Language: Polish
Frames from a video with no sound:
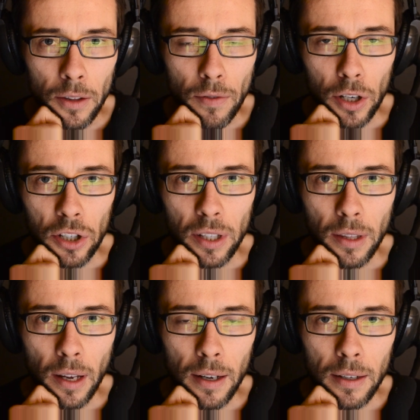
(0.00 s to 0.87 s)
No właśnie
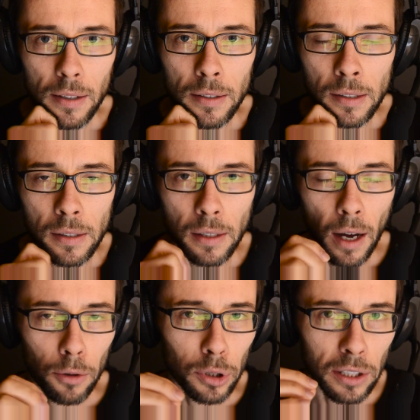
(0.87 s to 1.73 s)
ta
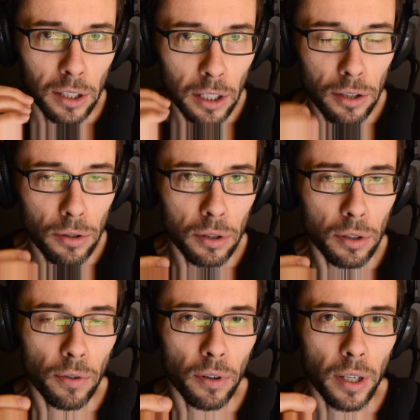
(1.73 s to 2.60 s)
e, autentyczność
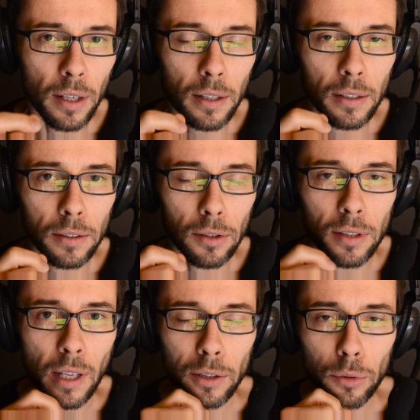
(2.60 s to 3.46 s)
twoja
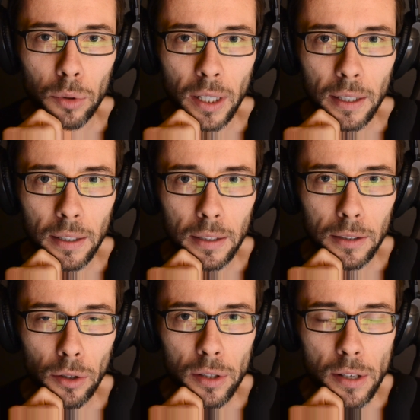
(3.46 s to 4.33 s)
została tutaj
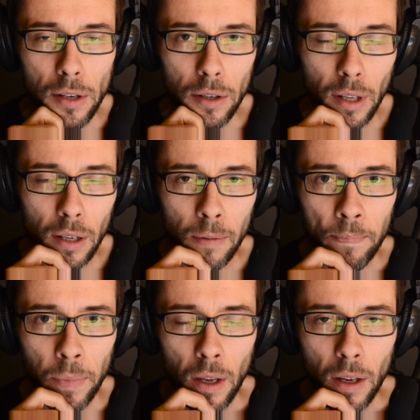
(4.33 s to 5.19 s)
doceniona,
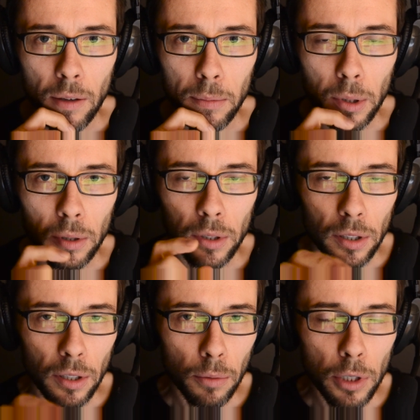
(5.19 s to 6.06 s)
bo
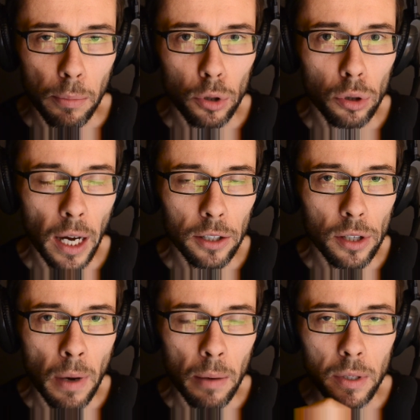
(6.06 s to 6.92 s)
jeżeli dobrze
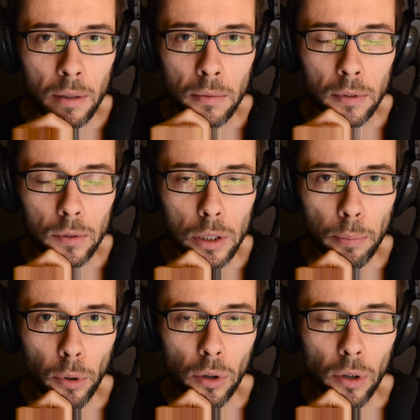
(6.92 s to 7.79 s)
poszukacie, mamy
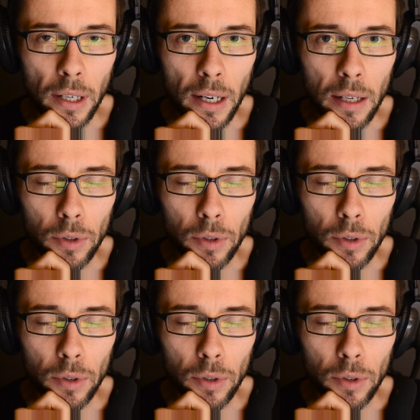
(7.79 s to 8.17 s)
sporo reklam